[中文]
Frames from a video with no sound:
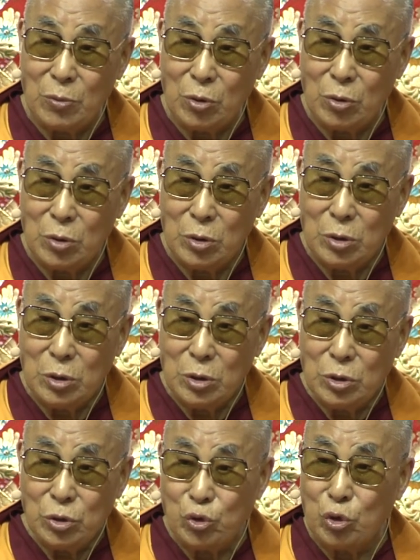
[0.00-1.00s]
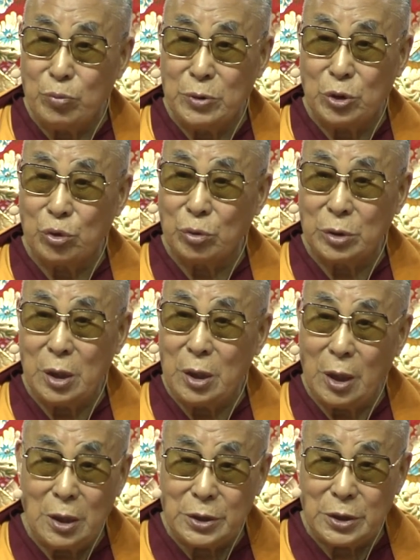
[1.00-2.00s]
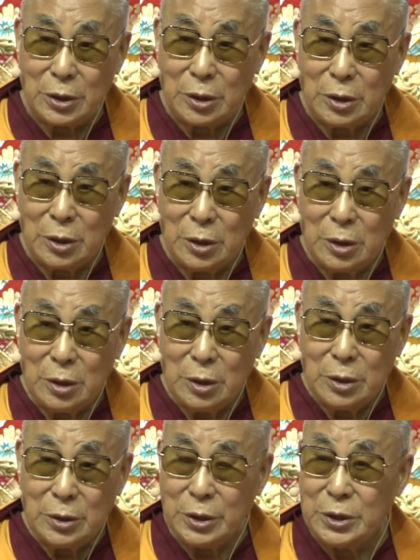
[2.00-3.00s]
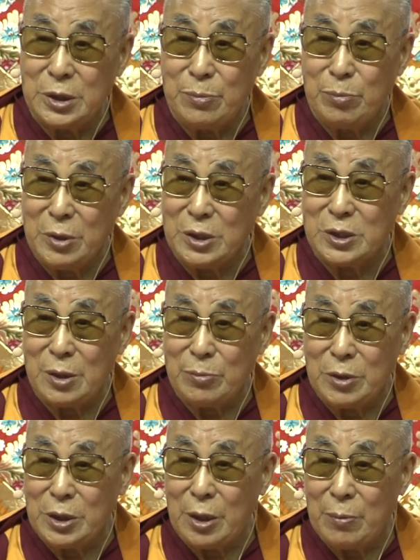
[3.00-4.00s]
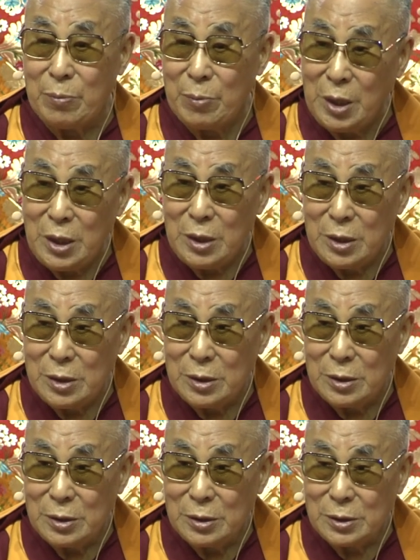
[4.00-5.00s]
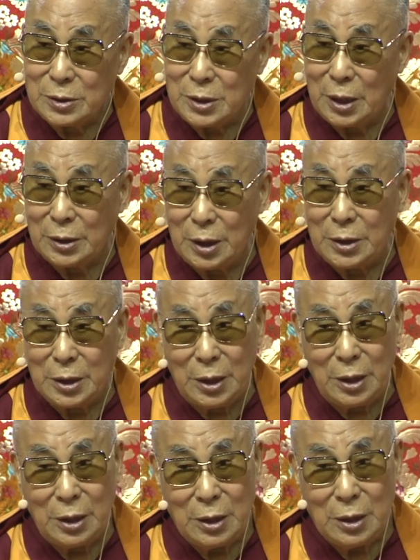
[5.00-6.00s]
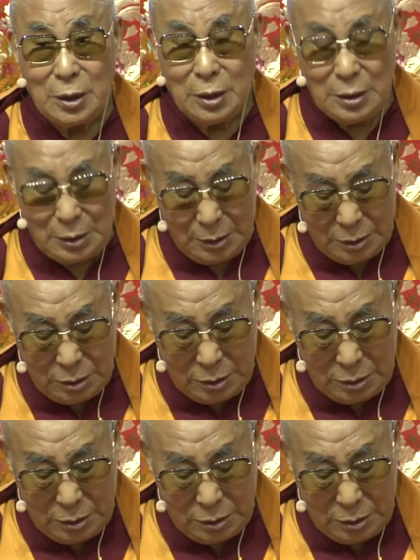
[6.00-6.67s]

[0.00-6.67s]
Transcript: 之后又说到总结：色体为名故，虚空亦为名。无大何有色？故为名亦无。